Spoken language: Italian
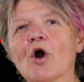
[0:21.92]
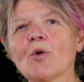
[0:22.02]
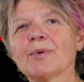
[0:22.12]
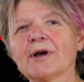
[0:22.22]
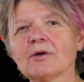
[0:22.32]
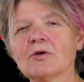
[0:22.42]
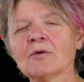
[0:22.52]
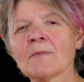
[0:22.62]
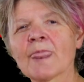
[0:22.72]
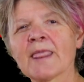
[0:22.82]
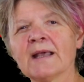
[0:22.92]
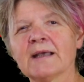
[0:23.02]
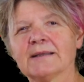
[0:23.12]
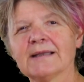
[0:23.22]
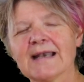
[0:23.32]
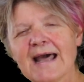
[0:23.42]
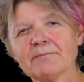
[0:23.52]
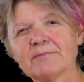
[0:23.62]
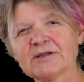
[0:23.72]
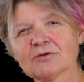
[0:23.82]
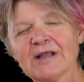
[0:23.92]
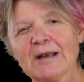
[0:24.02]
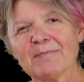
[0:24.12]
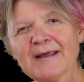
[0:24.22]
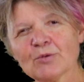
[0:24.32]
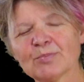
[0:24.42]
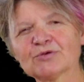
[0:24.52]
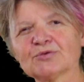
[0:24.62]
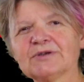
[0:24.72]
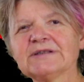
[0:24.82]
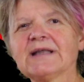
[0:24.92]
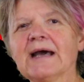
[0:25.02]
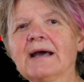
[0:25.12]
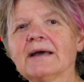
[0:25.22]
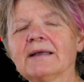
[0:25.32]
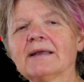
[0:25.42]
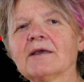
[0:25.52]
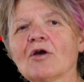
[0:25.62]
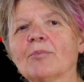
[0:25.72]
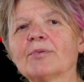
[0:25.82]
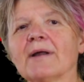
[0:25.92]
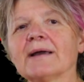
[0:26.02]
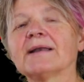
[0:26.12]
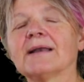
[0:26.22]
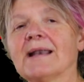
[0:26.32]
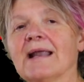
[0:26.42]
che operano nell'ambito delle pari opportunità e che operano anche